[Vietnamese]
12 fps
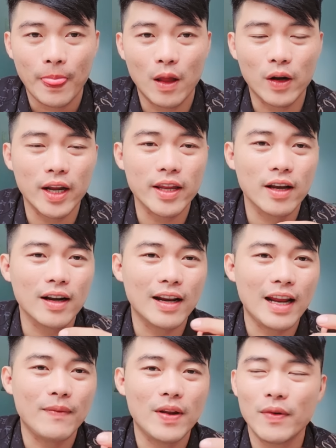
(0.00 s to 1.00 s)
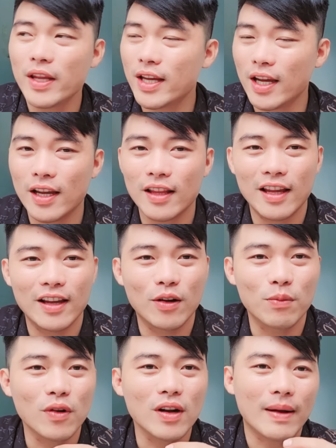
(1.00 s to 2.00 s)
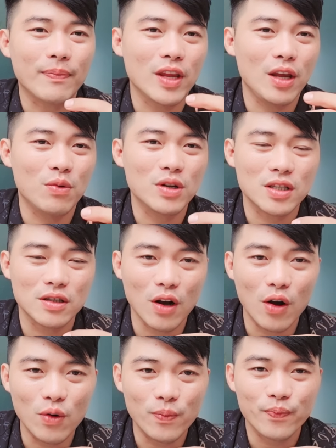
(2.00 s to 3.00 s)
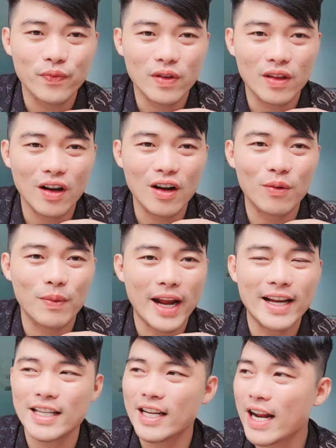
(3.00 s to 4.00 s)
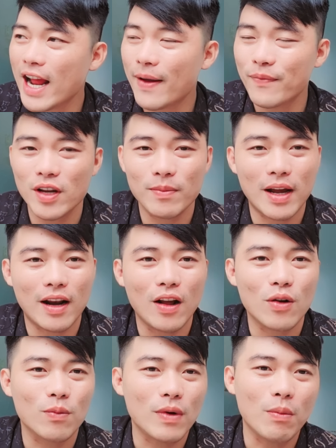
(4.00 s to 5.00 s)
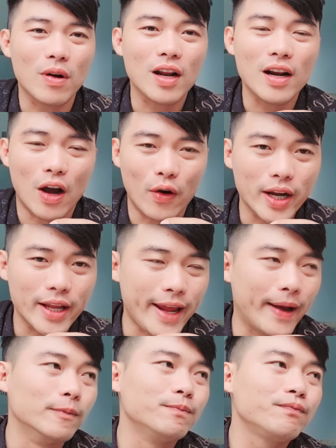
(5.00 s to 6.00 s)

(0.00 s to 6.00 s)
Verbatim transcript: đôi khi những anh em đi với chị thì cũng có gặp nhiều cái sự cố nó không hay xảy ra nhưng mà nó không có đến đổi cả nhà